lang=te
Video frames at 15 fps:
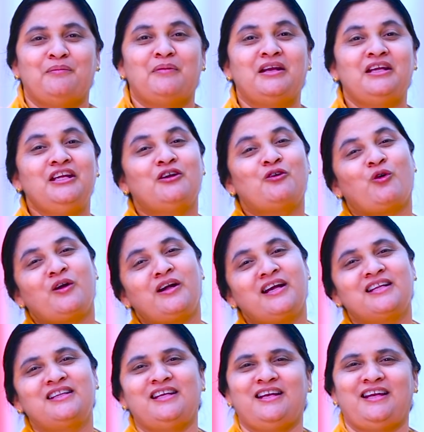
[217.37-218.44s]
మరీ
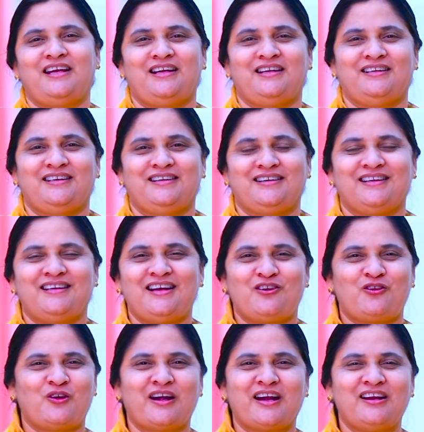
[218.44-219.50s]
కొండ తేనె కదా
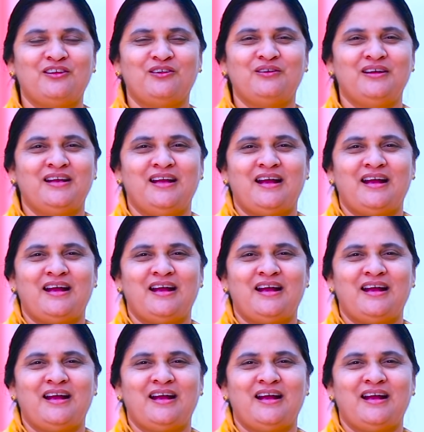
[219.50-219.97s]
కొండల్లో